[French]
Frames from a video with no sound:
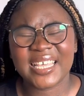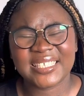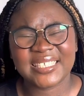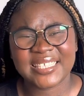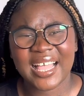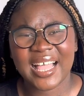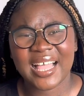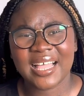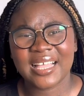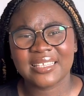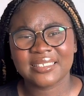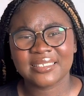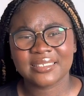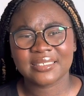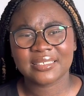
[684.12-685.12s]
des saints,
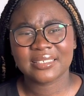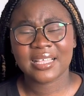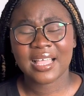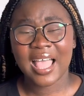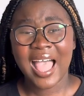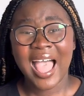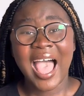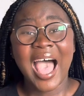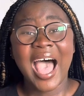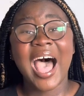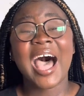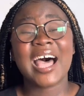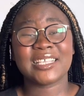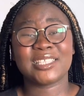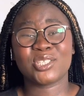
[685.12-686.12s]

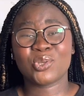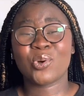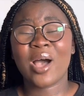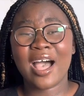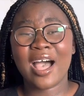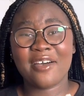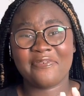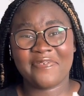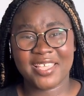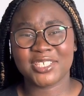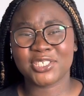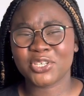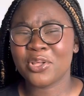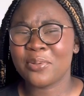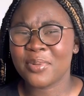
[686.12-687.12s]
à fait
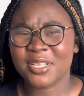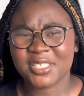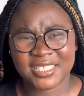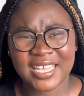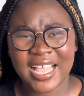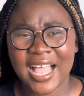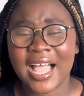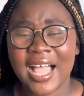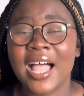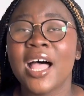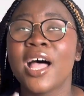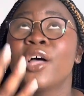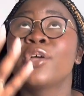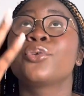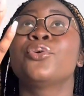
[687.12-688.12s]
je me tiens,
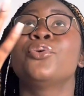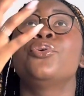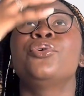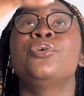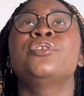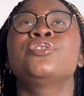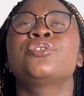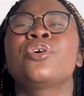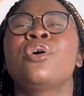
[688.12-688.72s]
que